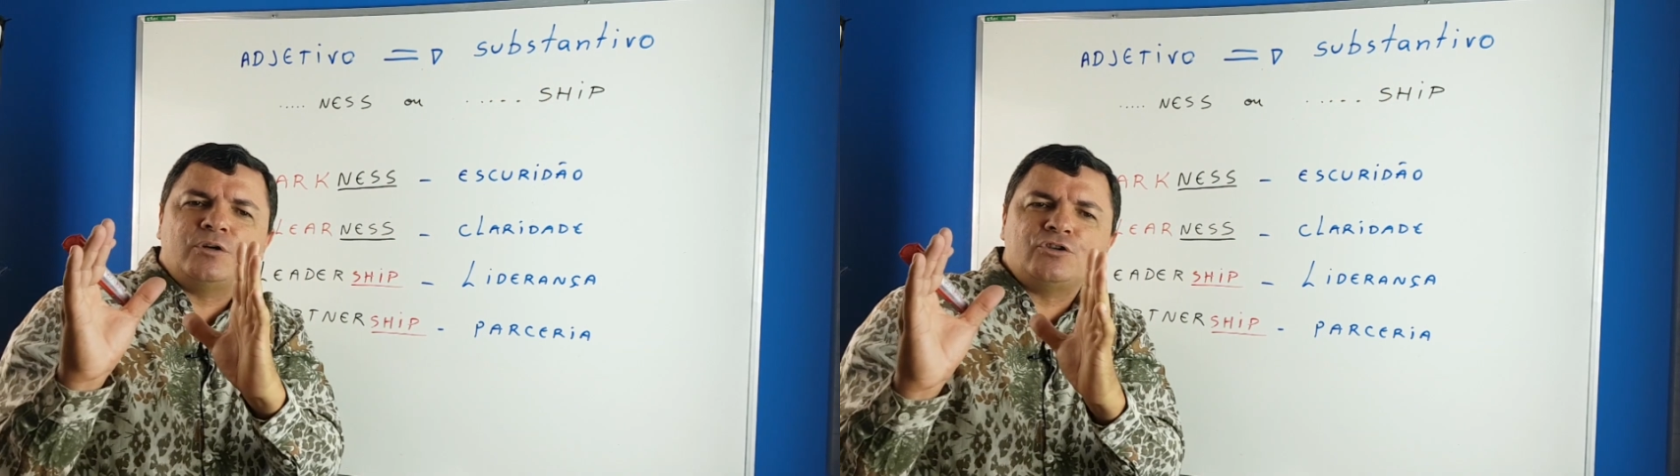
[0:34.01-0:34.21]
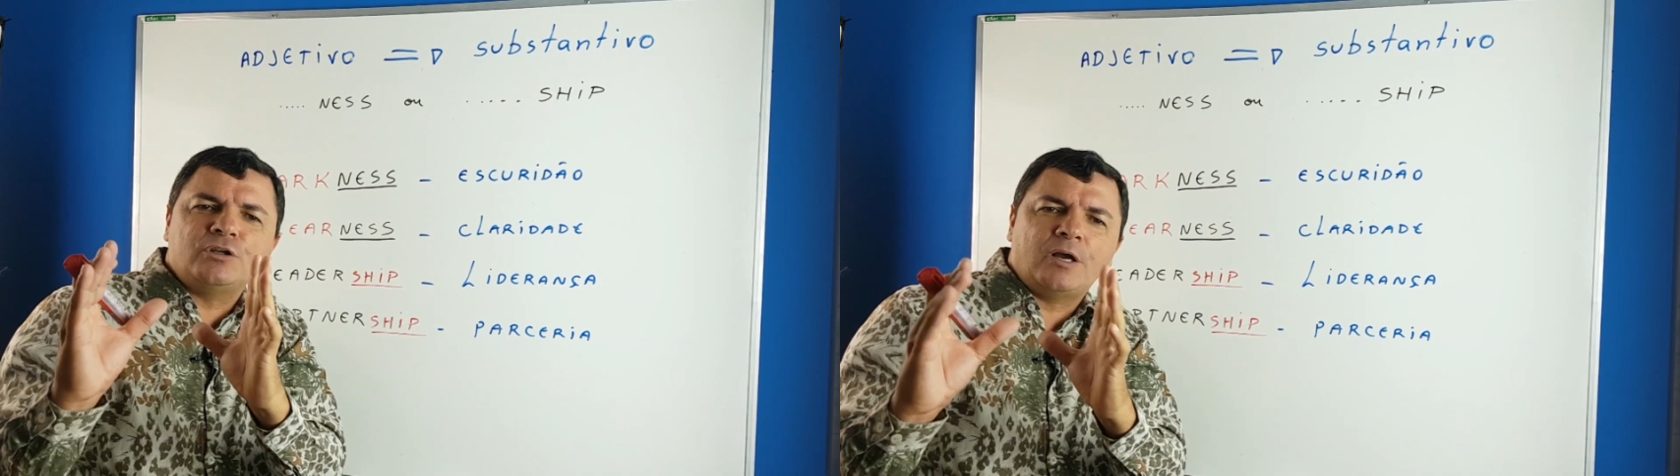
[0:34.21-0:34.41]

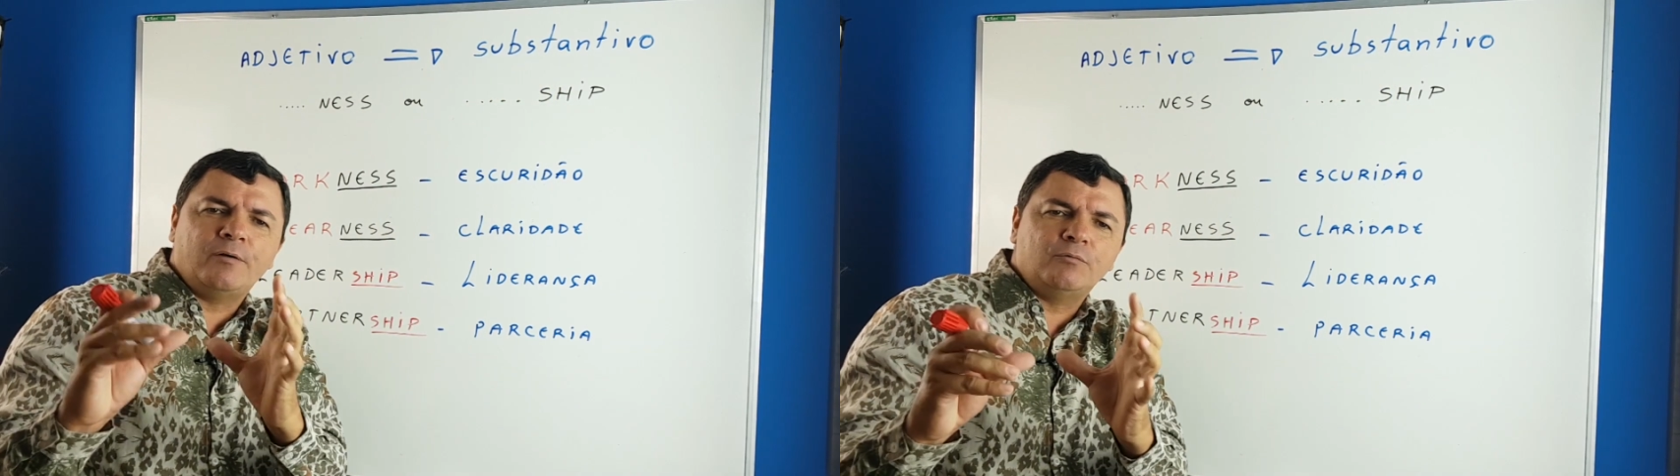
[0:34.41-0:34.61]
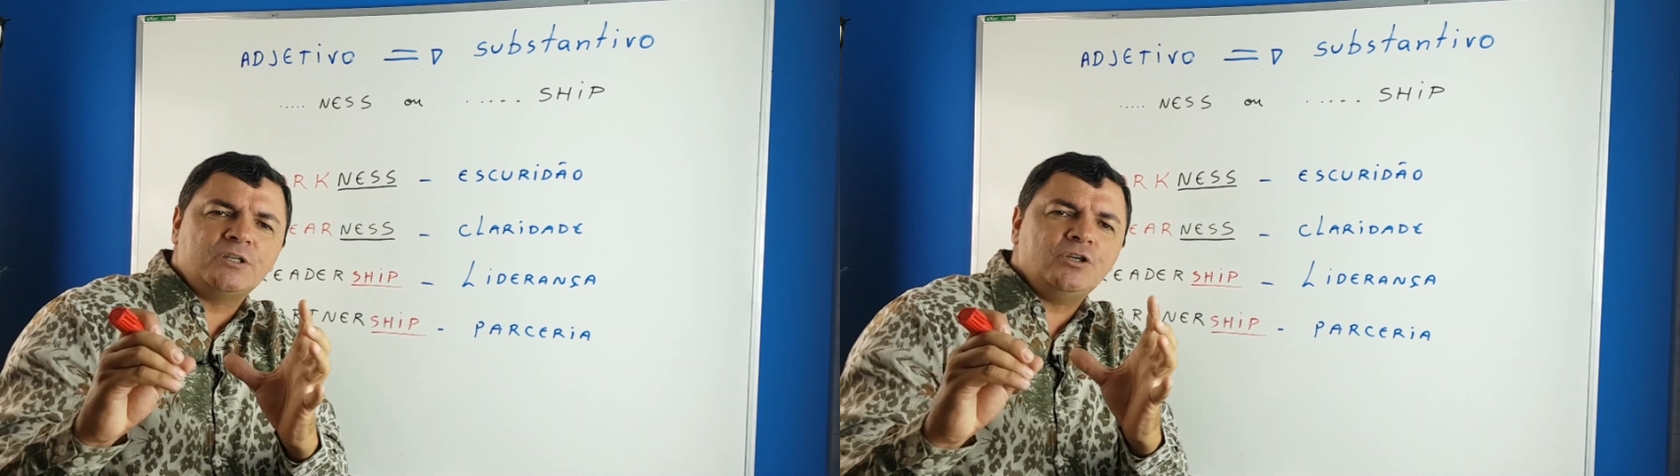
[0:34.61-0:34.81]

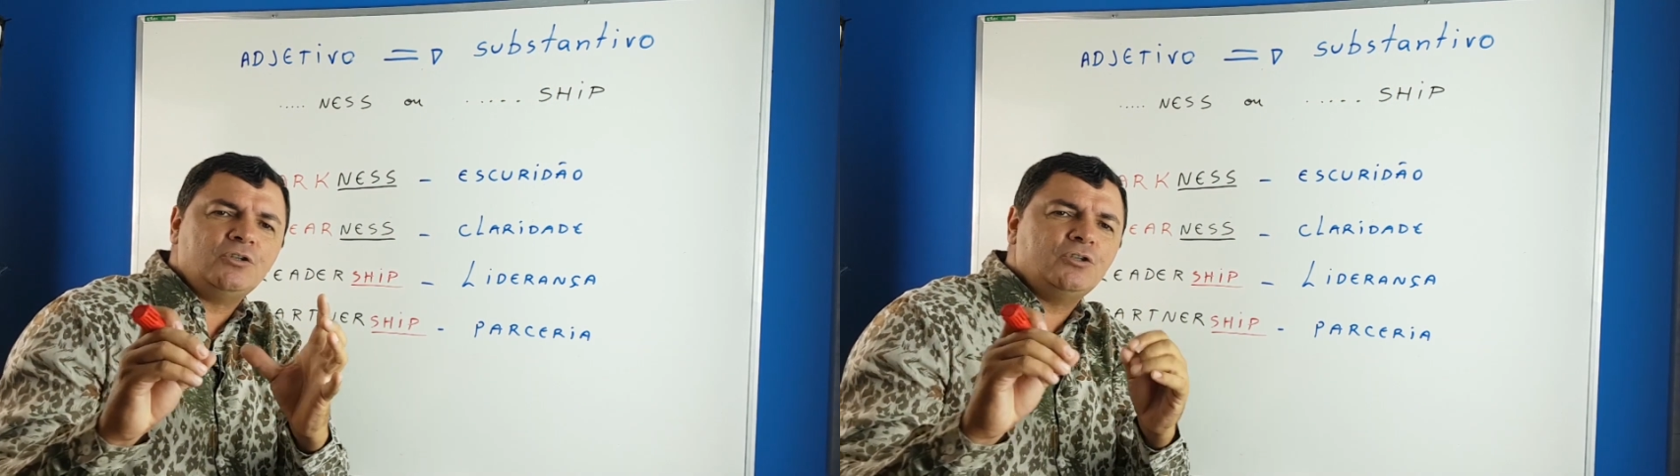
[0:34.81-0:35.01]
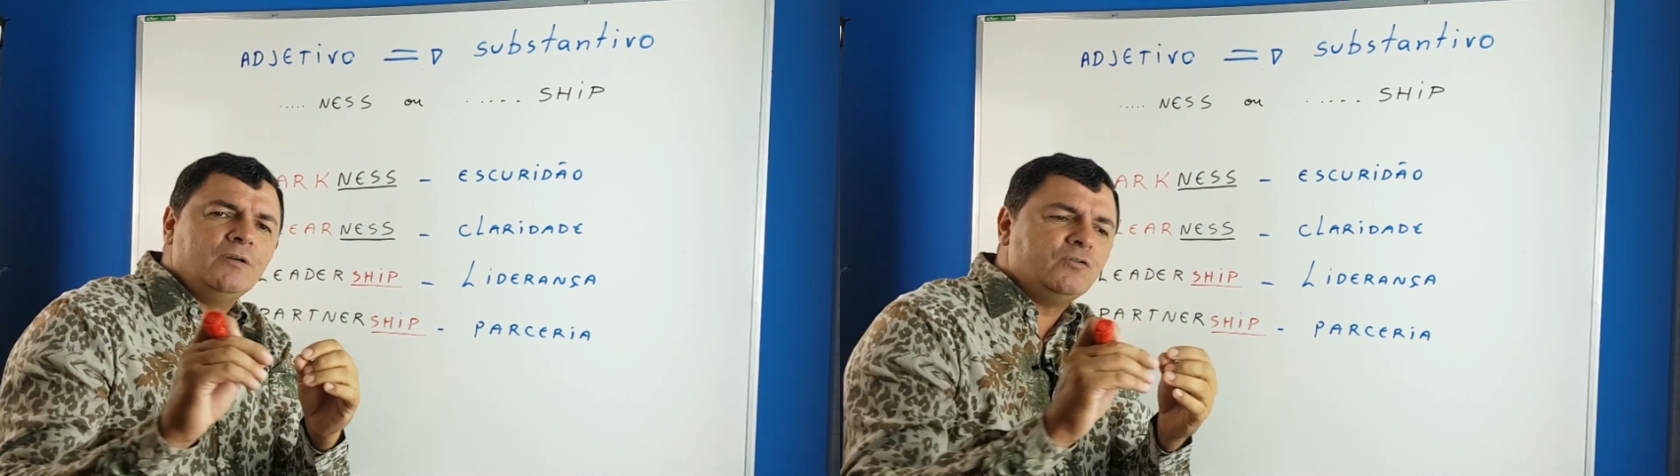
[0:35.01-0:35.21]
original é um
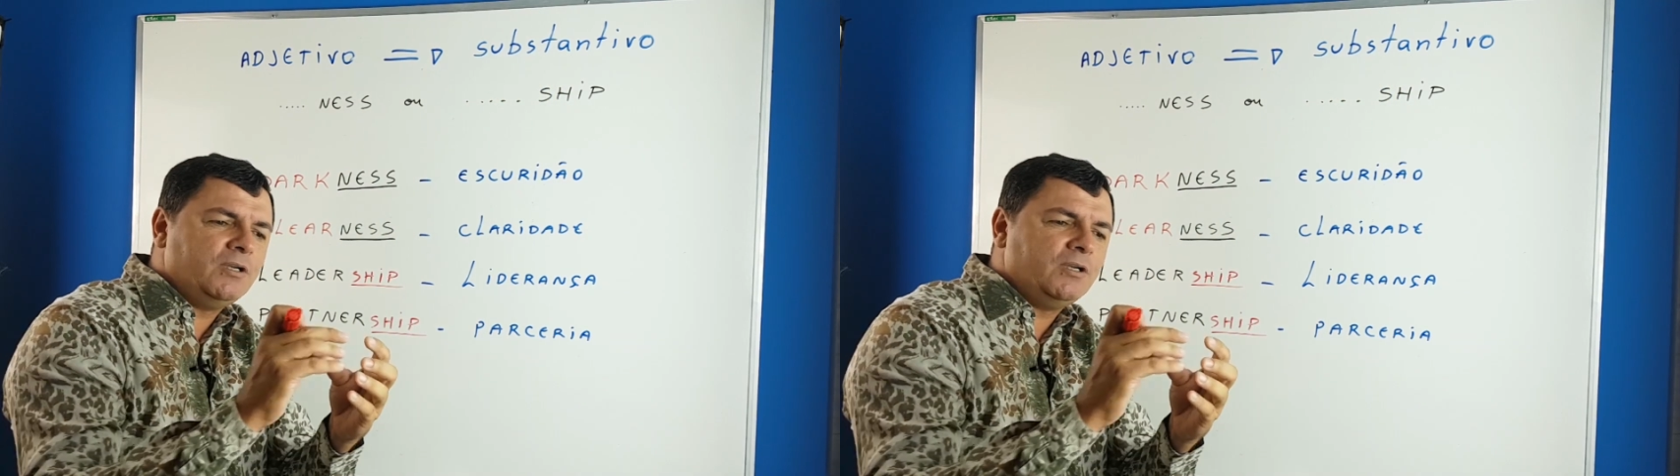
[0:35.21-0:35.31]
adjetivo,